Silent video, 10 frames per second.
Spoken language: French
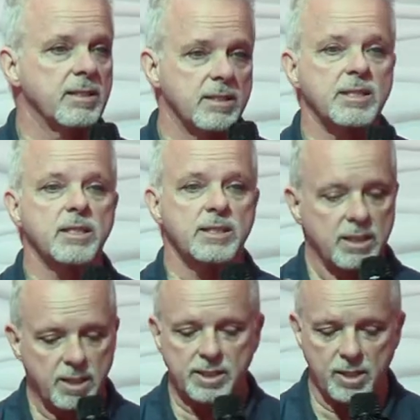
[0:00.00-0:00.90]
C'est
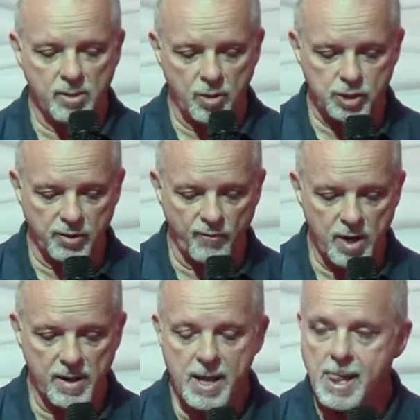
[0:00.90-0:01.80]
ce que c'est que moi je
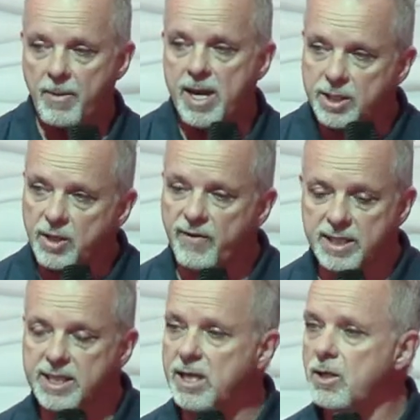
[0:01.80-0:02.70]
vois. Et ce
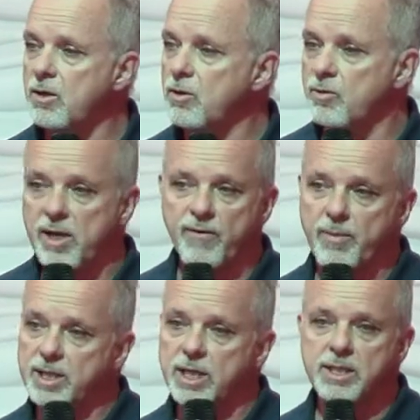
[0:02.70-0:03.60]
verset-là, vous l'avez
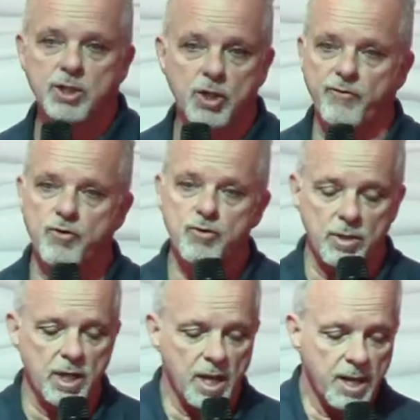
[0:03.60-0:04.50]
peut-être déjà vu,
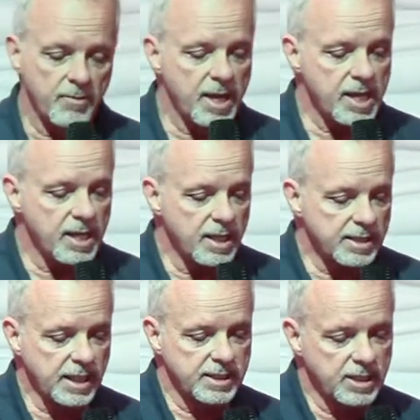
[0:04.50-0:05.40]
mais euh,
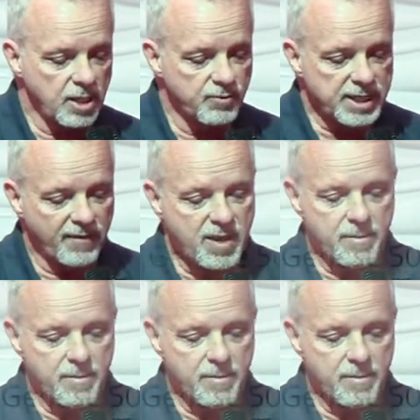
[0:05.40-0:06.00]
ça dit que vous aviez